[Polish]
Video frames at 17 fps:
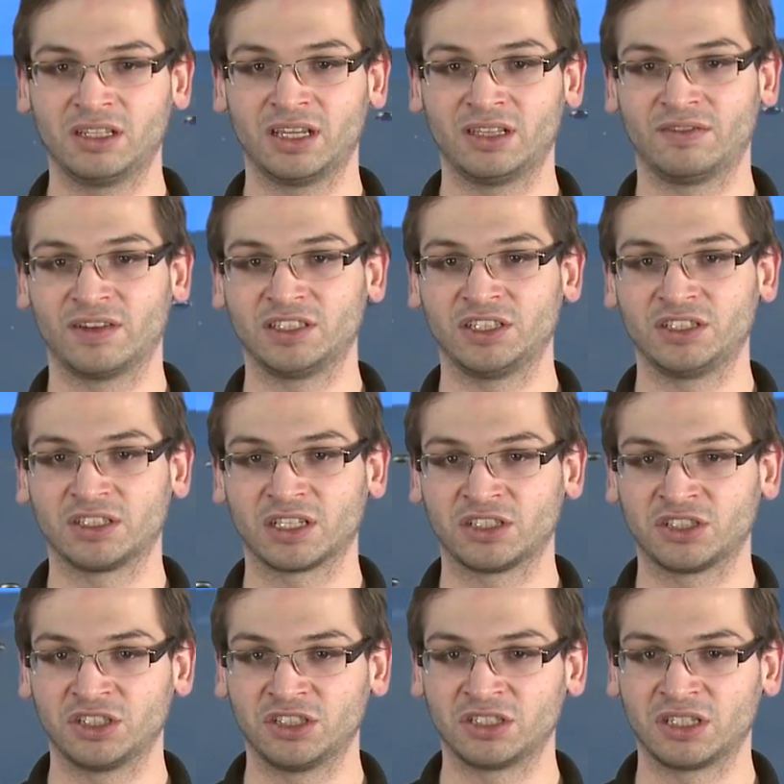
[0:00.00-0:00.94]

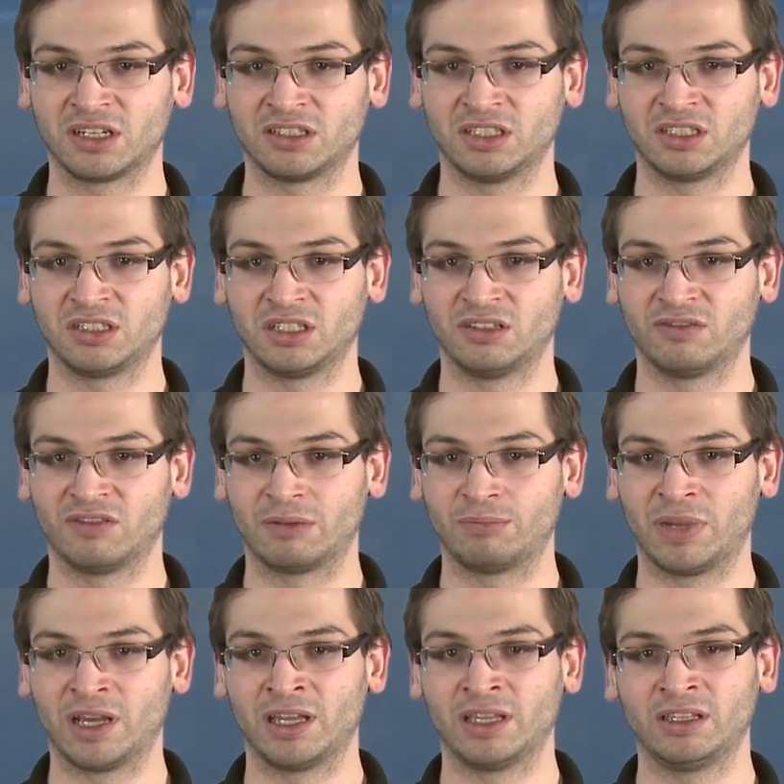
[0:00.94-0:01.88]

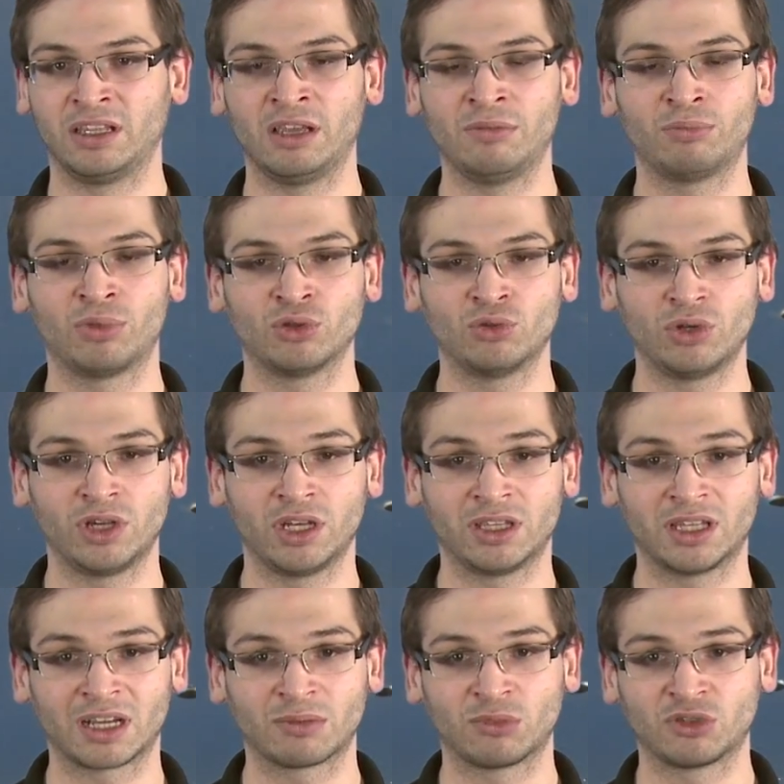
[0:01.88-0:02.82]
D2342P nie imponuje
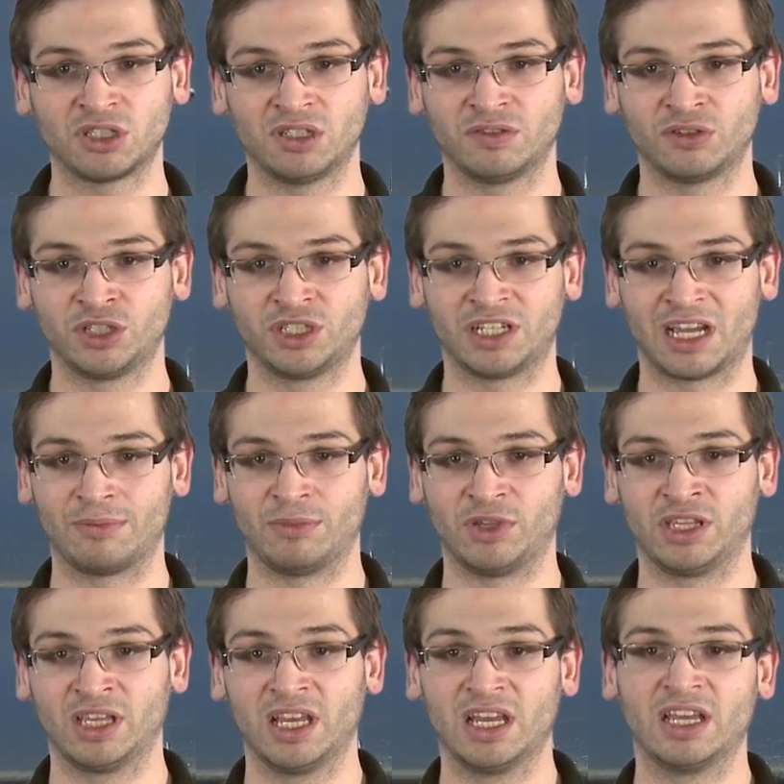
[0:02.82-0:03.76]
jednak możliwościami.
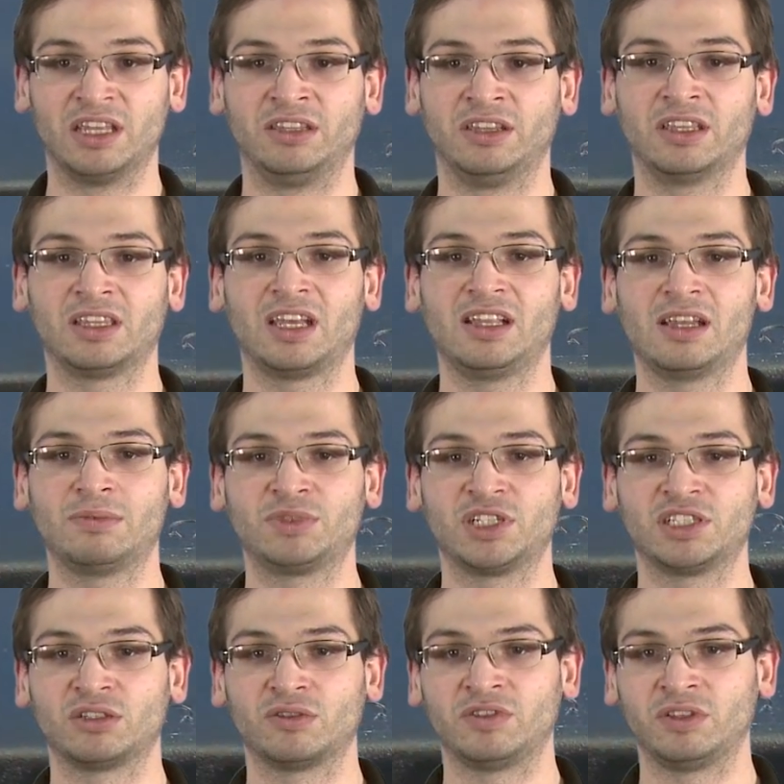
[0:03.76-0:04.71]
Nie
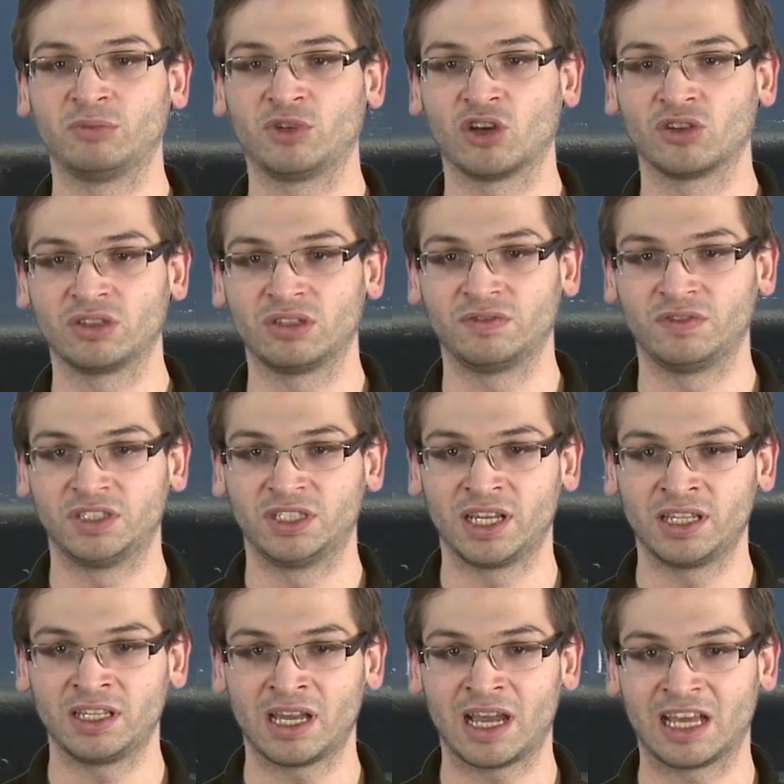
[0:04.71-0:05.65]
najlepsze są w nim kąty
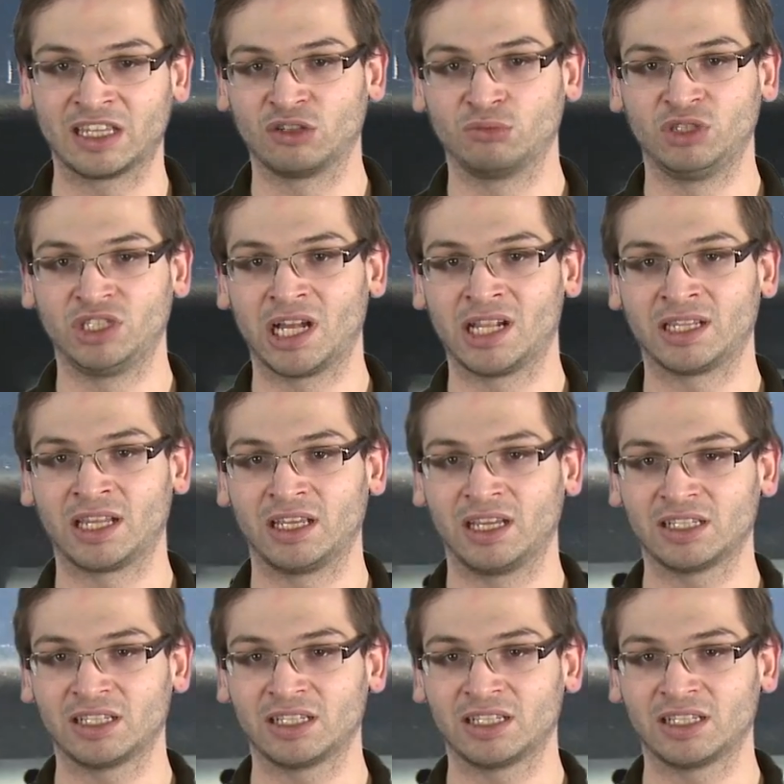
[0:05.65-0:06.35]
widzenia, a nominalna